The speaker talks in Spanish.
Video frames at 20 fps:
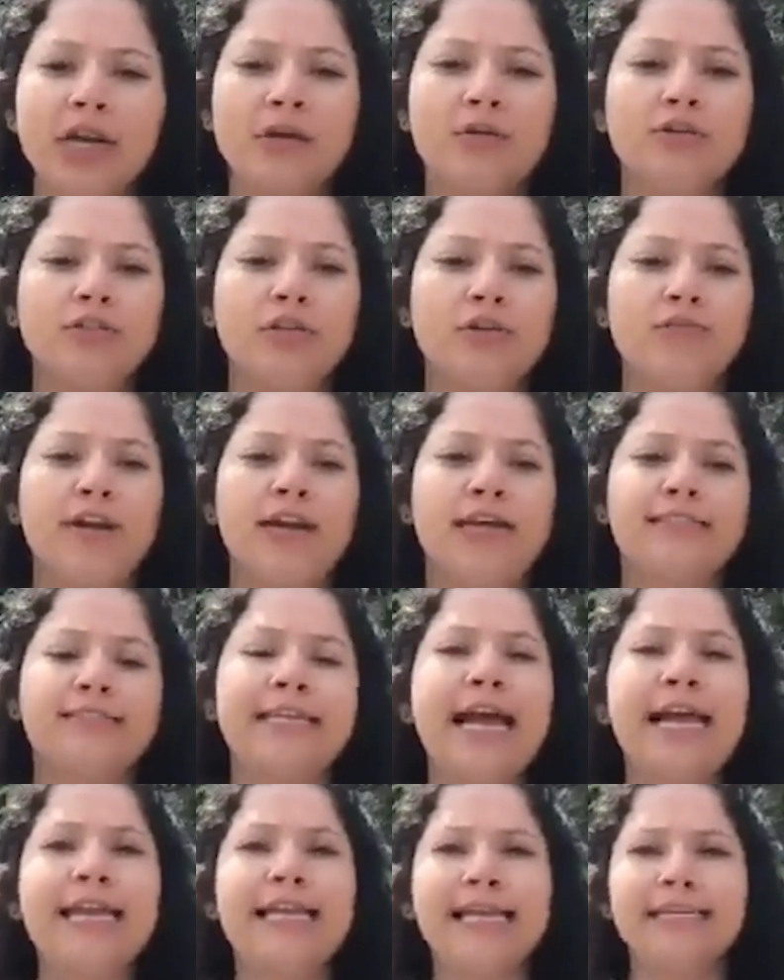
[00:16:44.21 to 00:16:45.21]
la importancia del
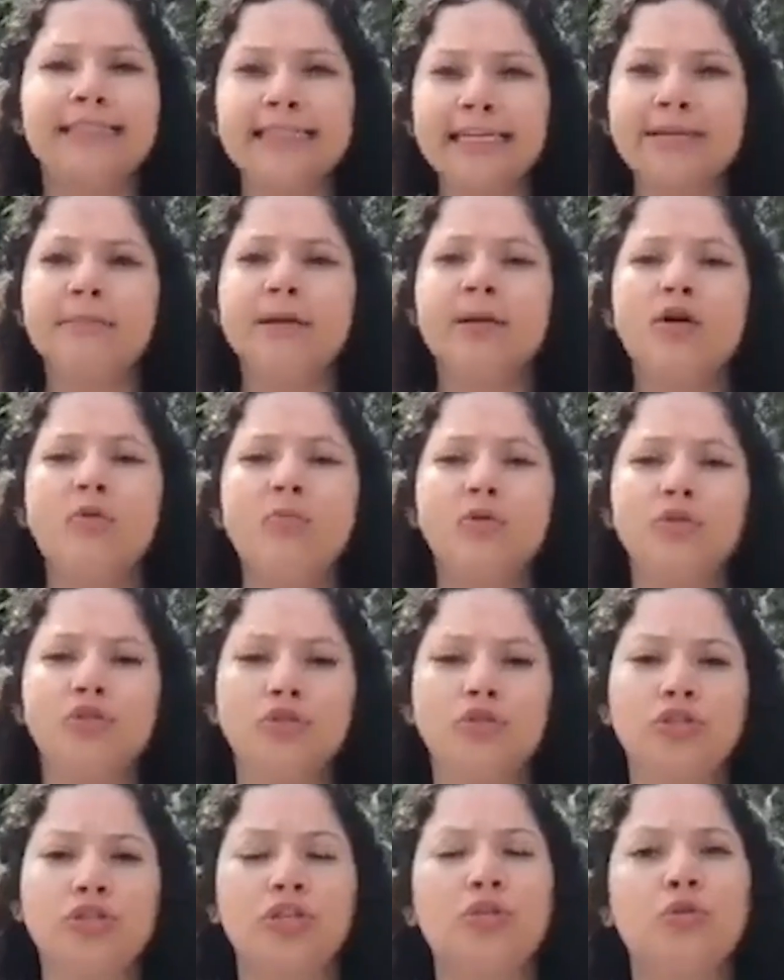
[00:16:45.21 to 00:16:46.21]
bambú en sus
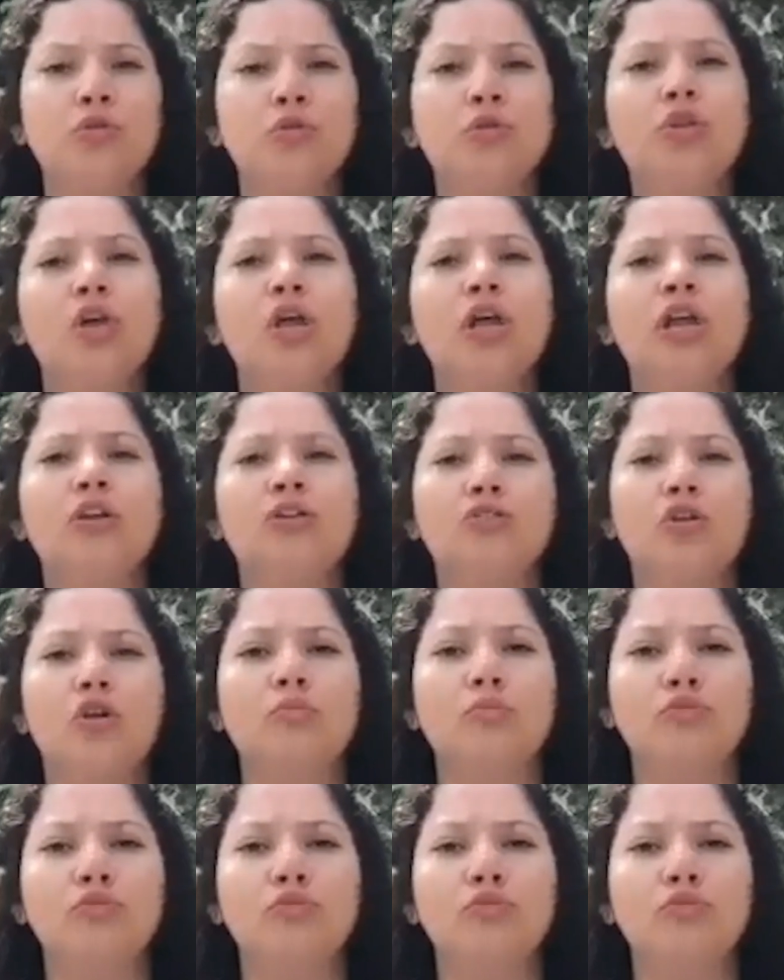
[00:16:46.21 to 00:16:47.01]
territorios.